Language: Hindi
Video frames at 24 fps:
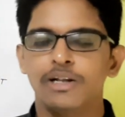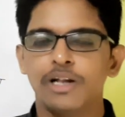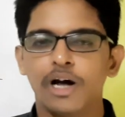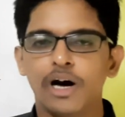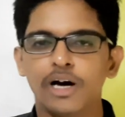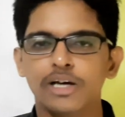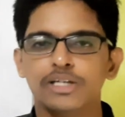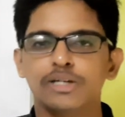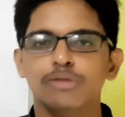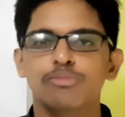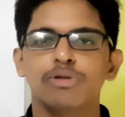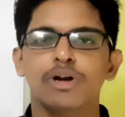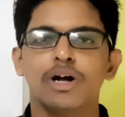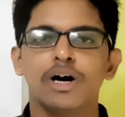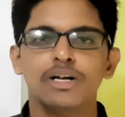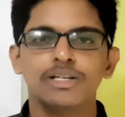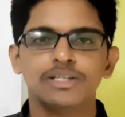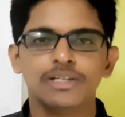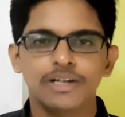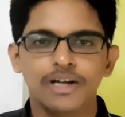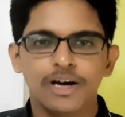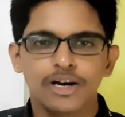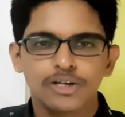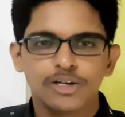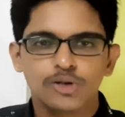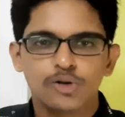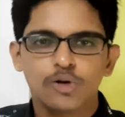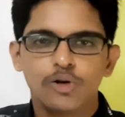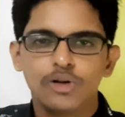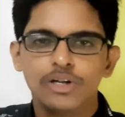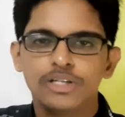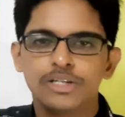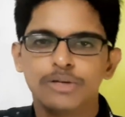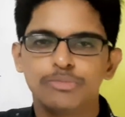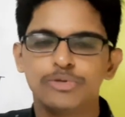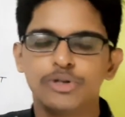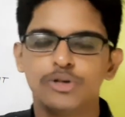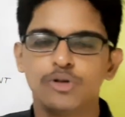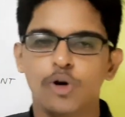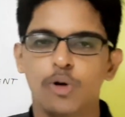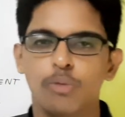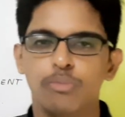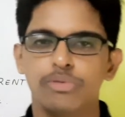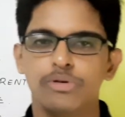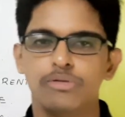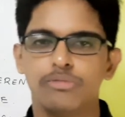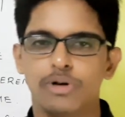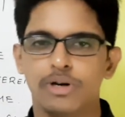लास्ट ब्रांच लास्ट कॉलेज सबसे
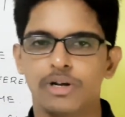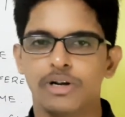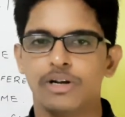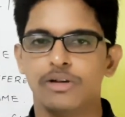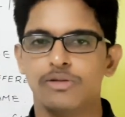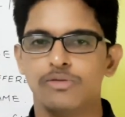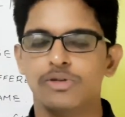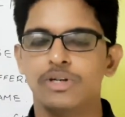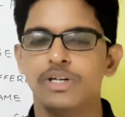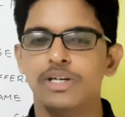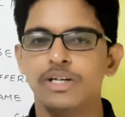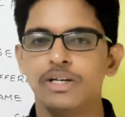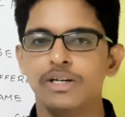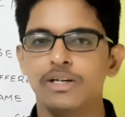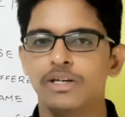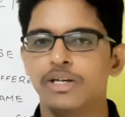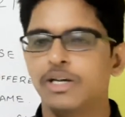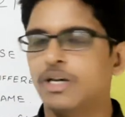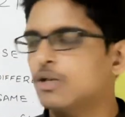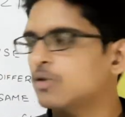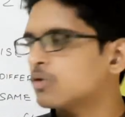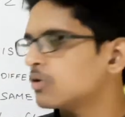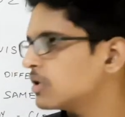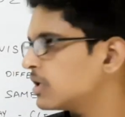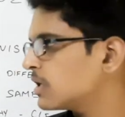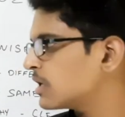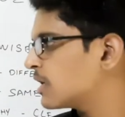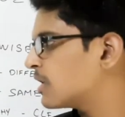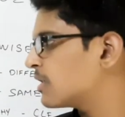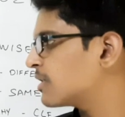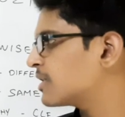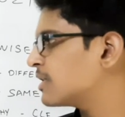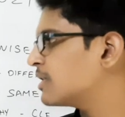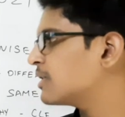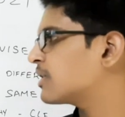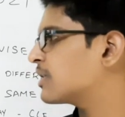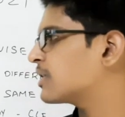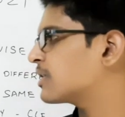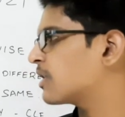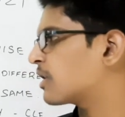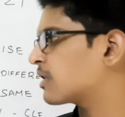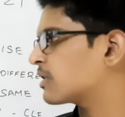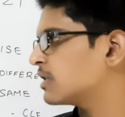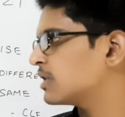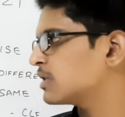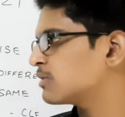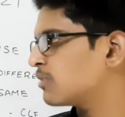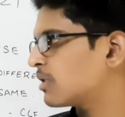टॉप पे भर रहे हो ठीक है तो ये गलती नहीं
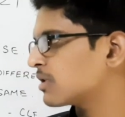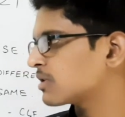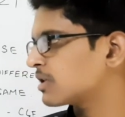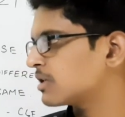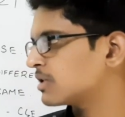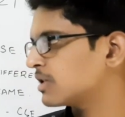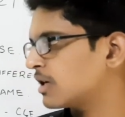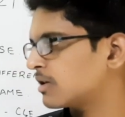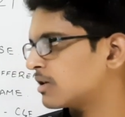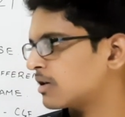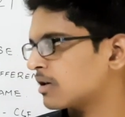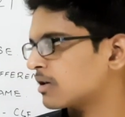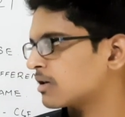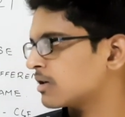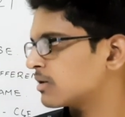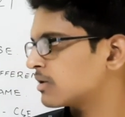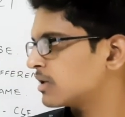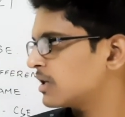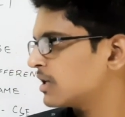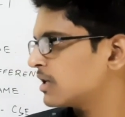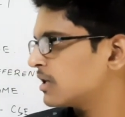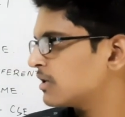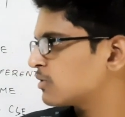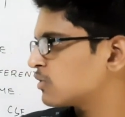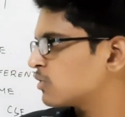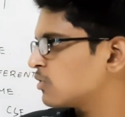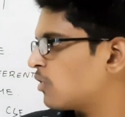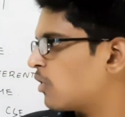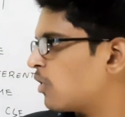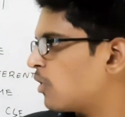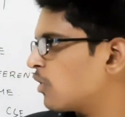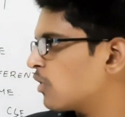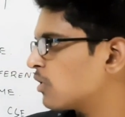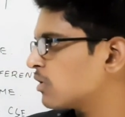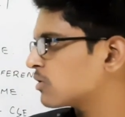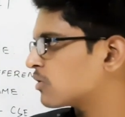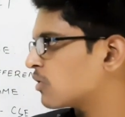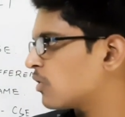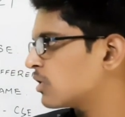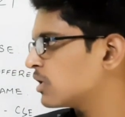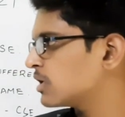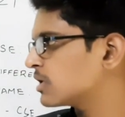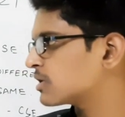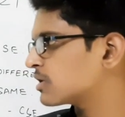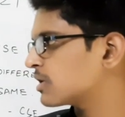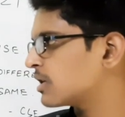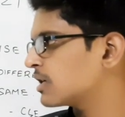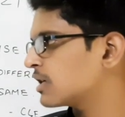करना इस बात का ध्यान रखना ठीक है तो ऑल
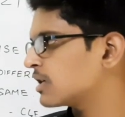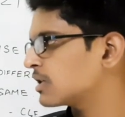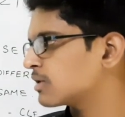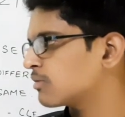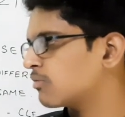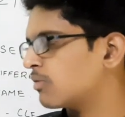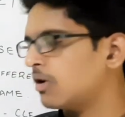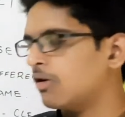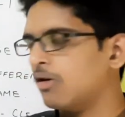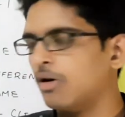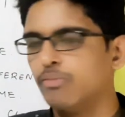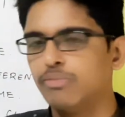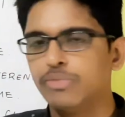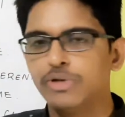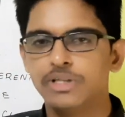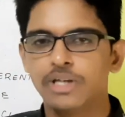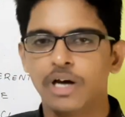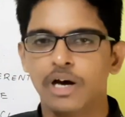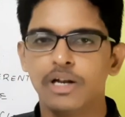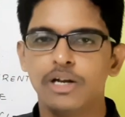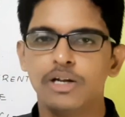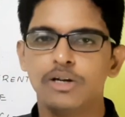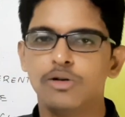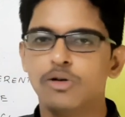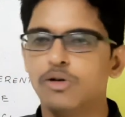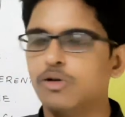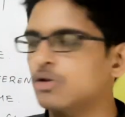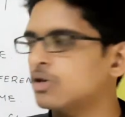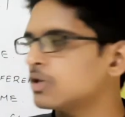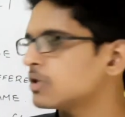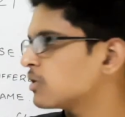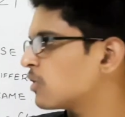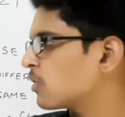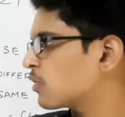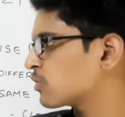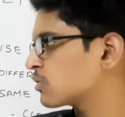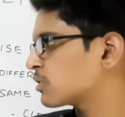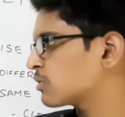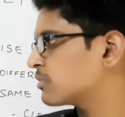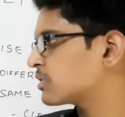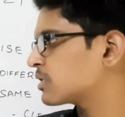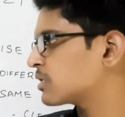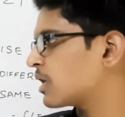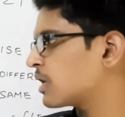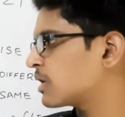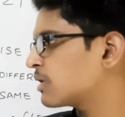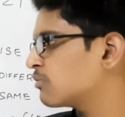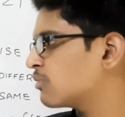कॉलेज तरीके से मतलब अपने सारे कॉलेज और उसमें
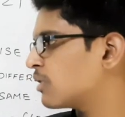सारी